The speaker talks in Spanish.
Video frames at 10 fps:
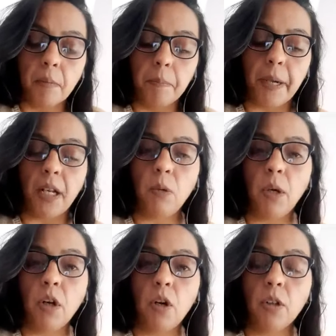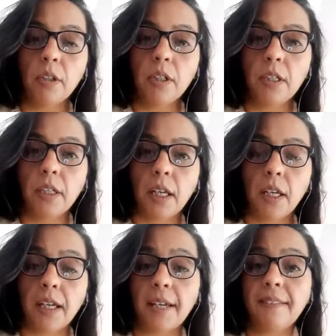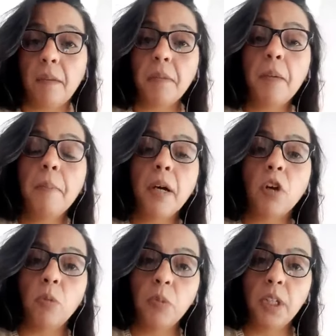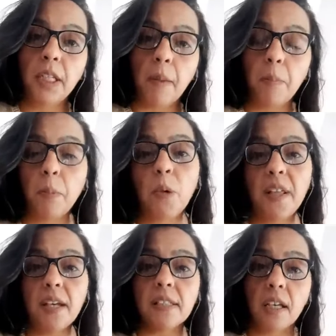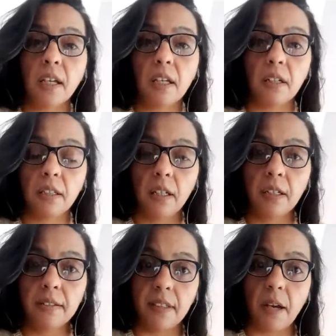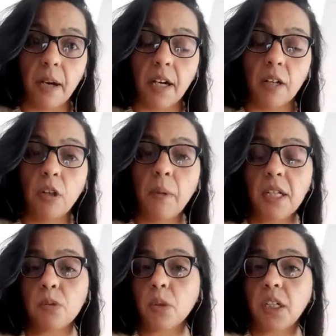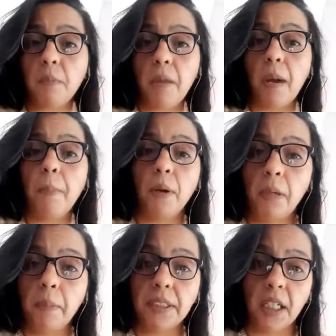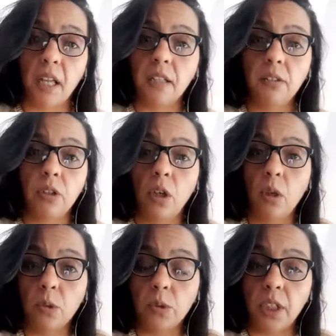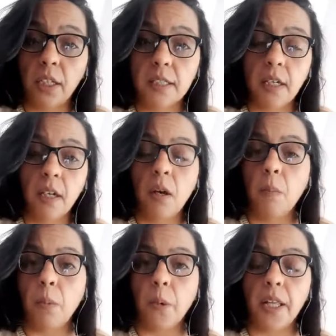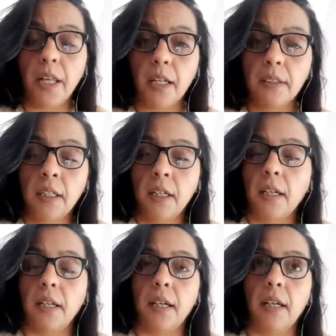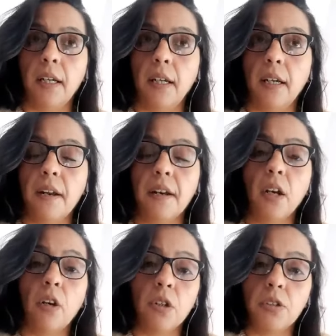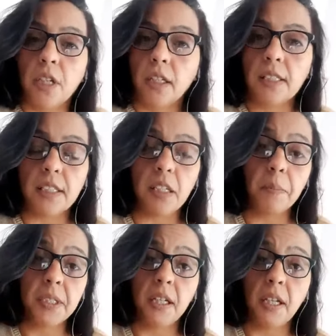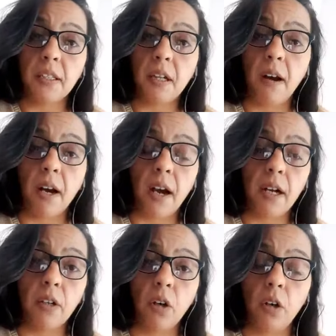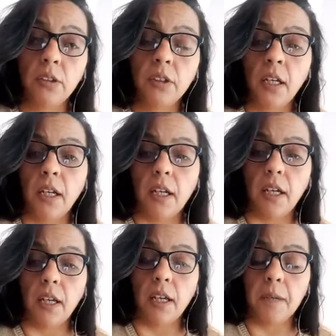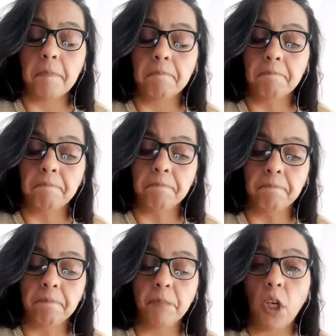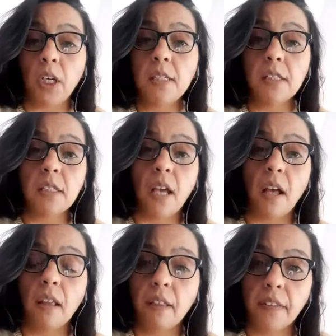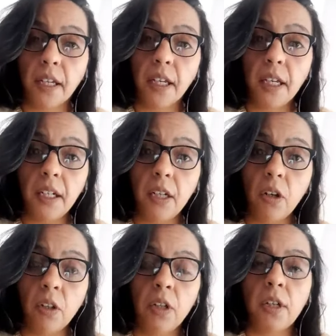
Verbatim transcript: para luego que, esta misma comunidad pueda seguir trabajando. Van a surgir más problemáticas dentro de lo que ustedes puedan eh, reconocer. Quizás empiecen a trabajar con em, violencia de género,